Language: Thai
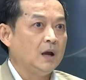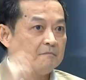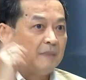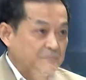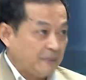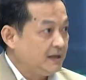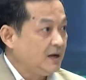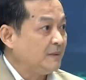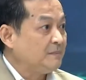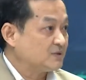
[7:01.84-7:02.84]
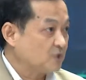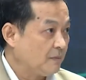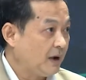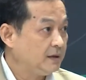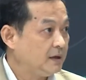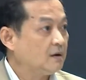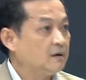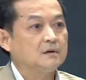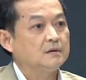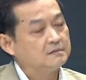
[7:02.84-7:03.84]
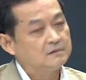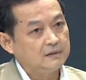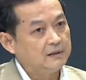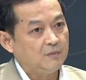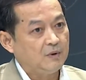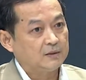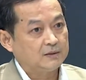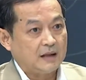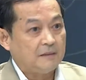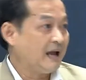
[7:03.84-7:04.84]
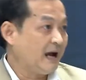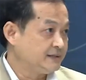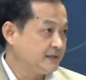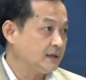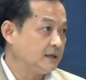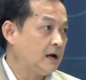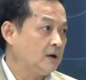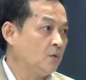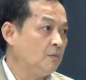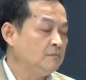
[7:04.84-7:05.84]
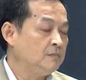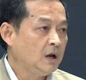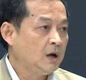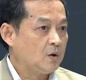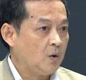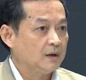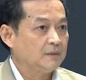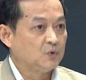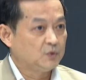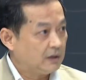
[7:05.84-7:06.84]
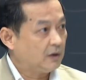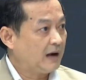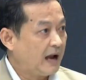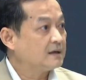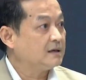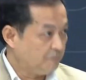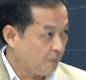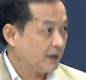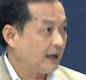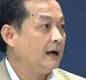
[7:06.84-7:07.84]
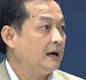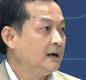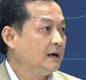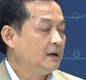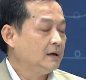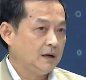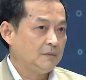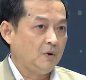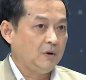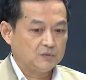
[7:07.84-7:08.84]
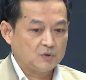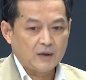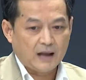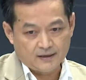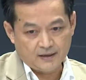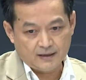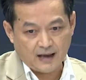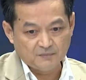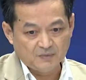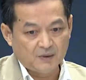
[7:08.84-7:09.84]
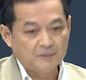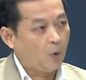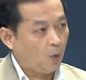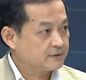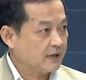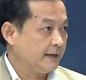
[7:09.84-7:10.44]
บัตรใบเดียวเป็นบัตรสองใบเนี่ยก็เรียกว่าทำลายเจตนารมณ์ของรัฐธรรมนูญที่เราร่างเกือบหมดแล้วนะเพราะเราต้องการให้การเมืองมันโปร่งใส